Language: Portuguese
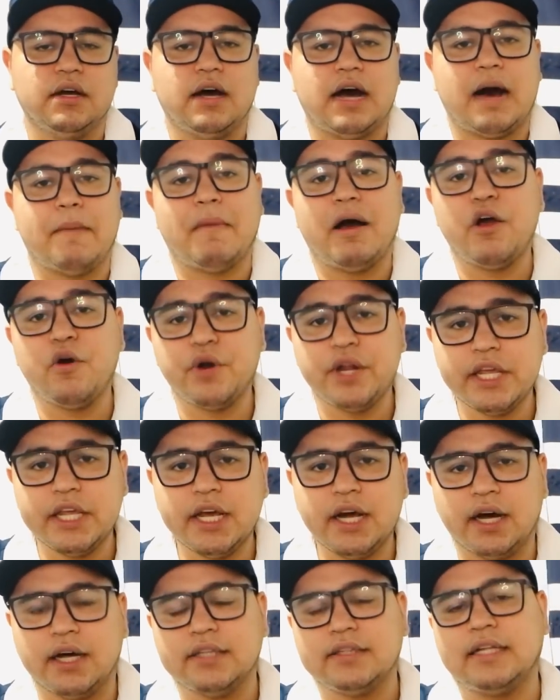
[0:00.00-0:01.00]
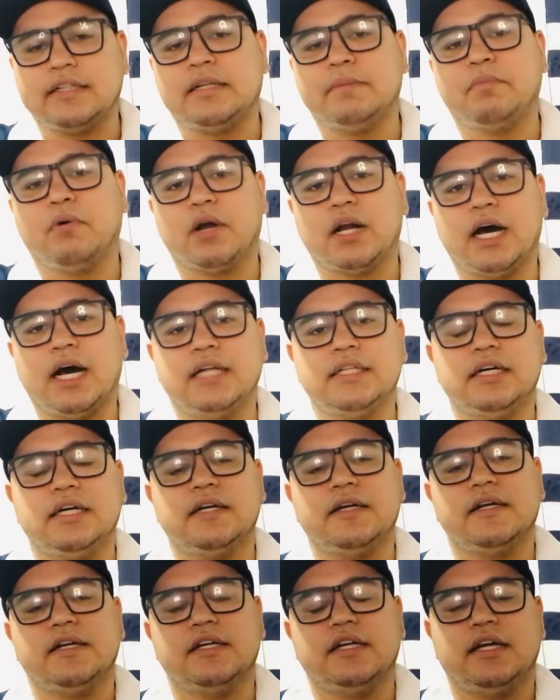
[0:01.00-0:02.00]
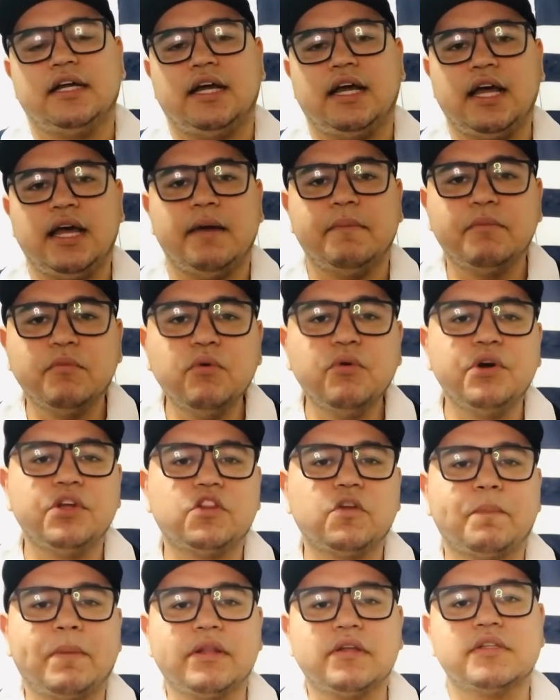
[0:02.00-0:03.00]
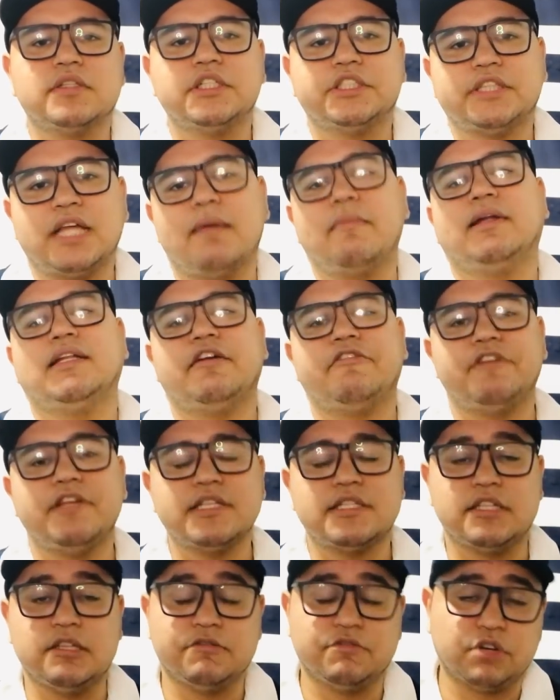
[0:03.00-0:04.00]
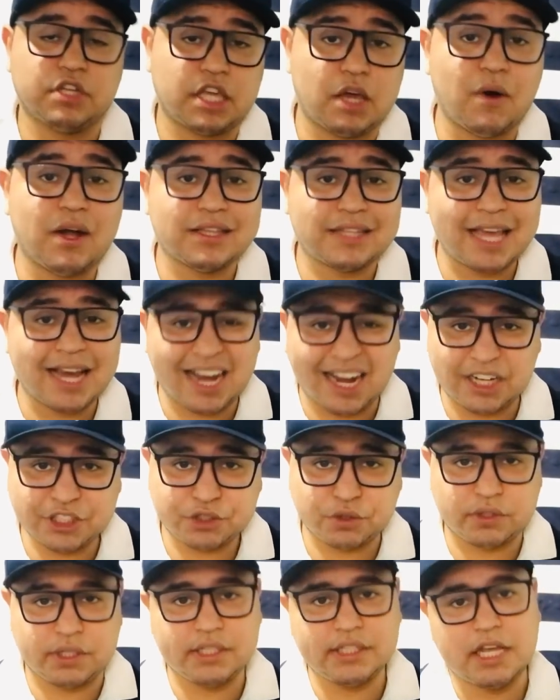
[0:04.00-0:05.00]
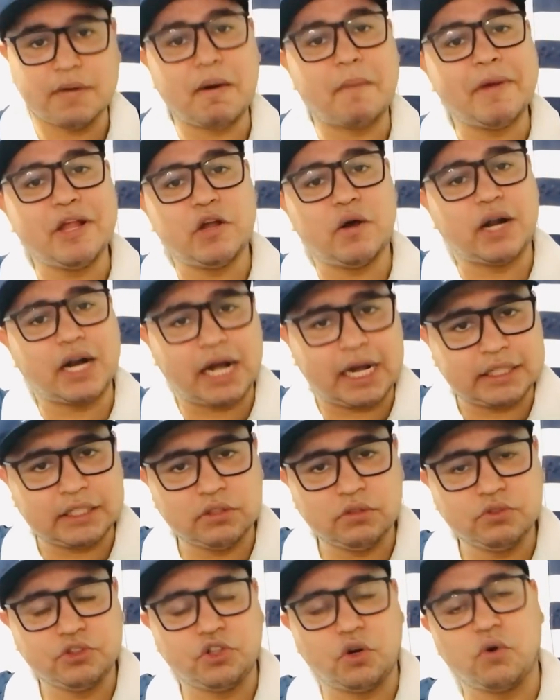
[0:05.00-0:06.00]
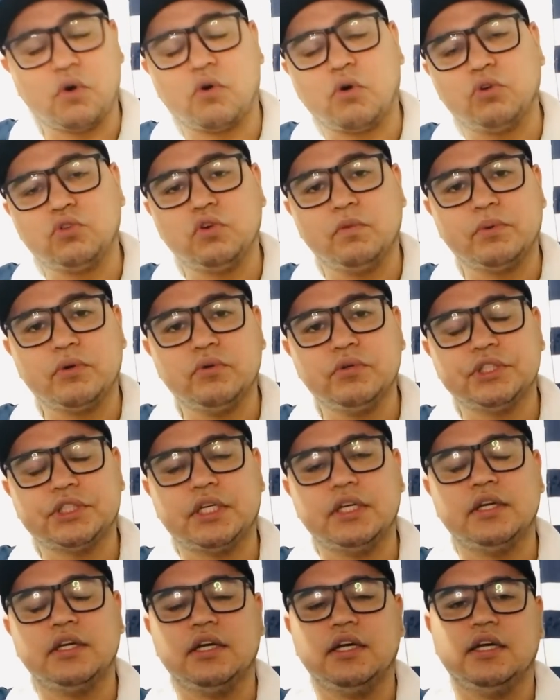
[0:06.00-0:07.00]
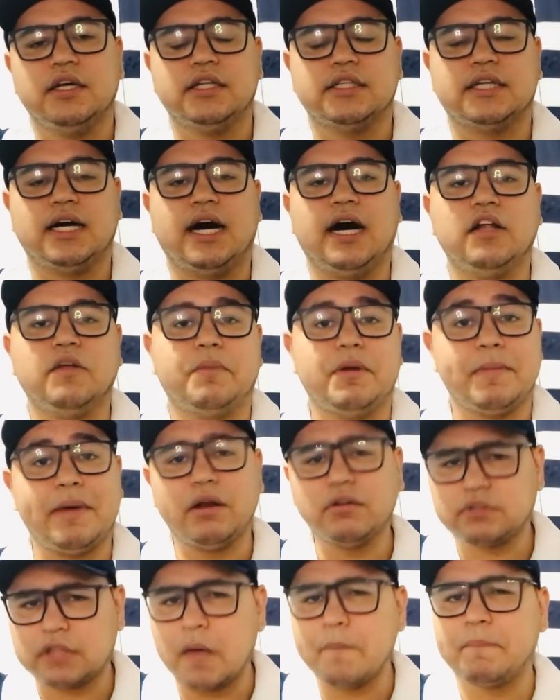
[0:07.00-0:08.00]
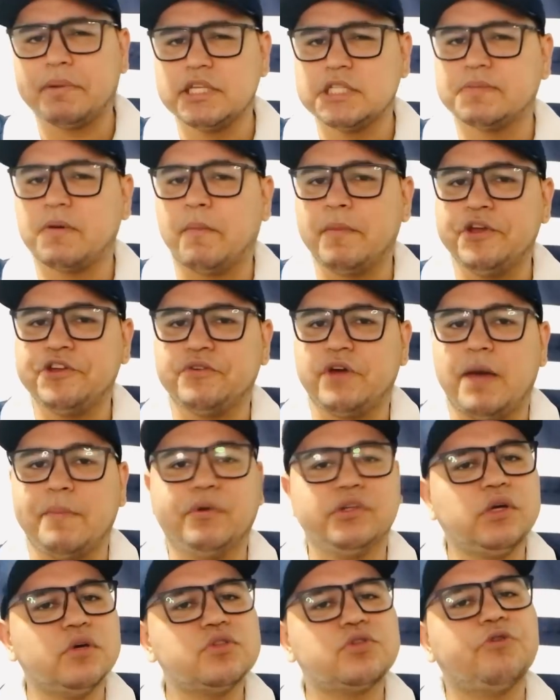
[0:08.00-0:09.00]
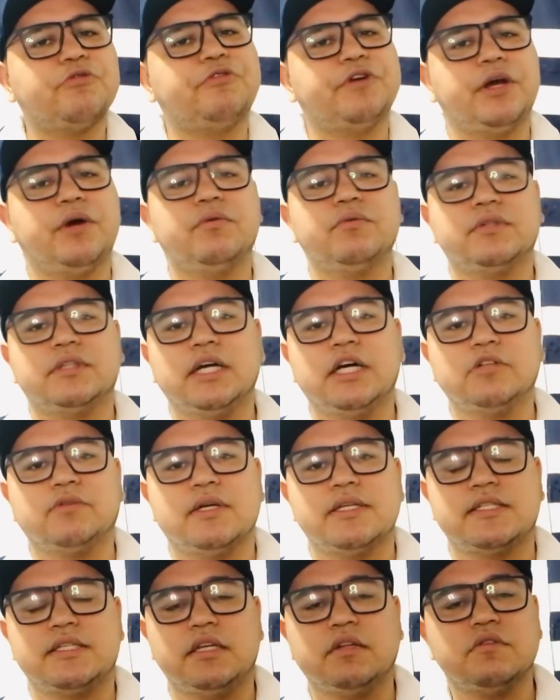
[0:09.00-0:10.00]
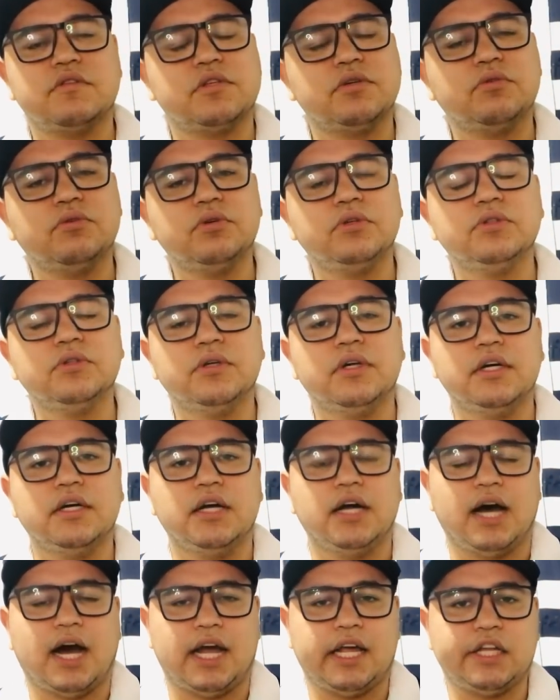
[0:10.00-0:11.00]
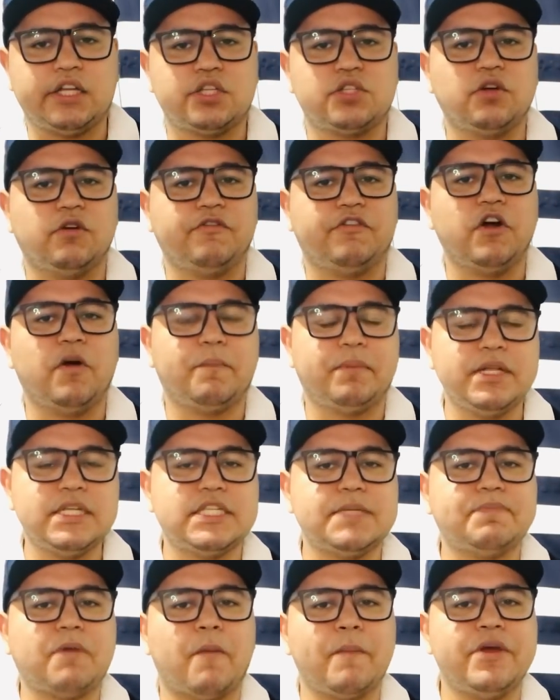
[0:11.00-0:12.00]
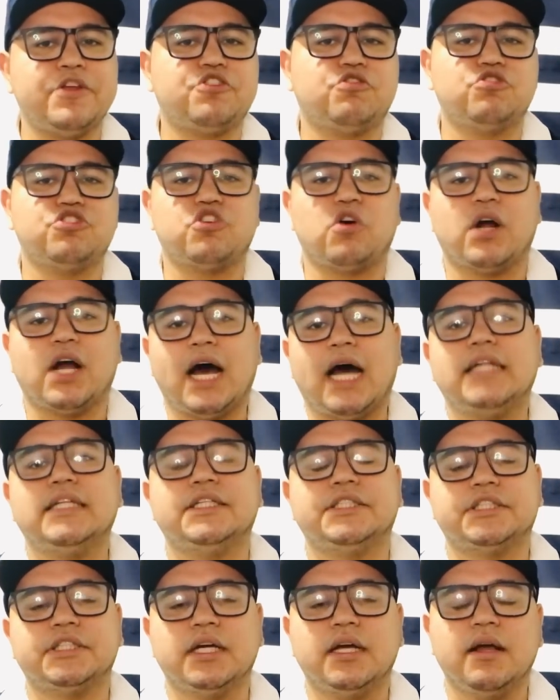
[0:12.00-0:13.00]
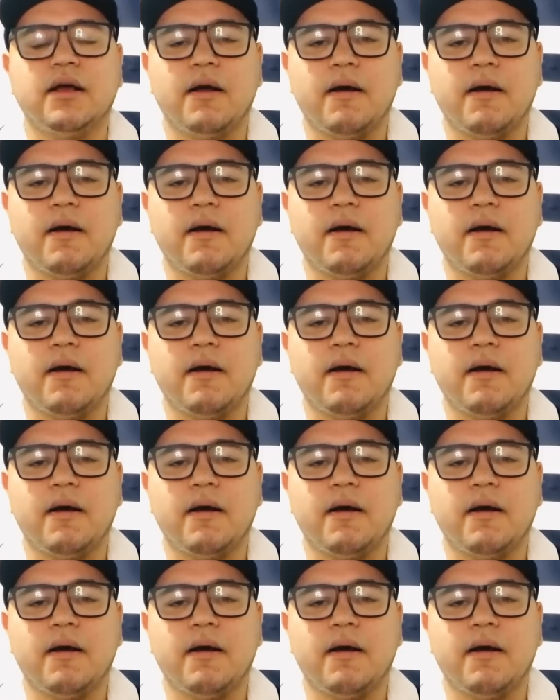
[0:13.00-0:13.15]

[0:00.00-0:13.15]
a maioria na temporada, é muito pelo sistema defensivo. Que eu até acho que deu uma melhorada no jogo contra o Brusque. Tá? No primeiro tempo, principalmente, o Remo não sofreu tanto assim. No segundo, a gente sofreu principalmente com jogadas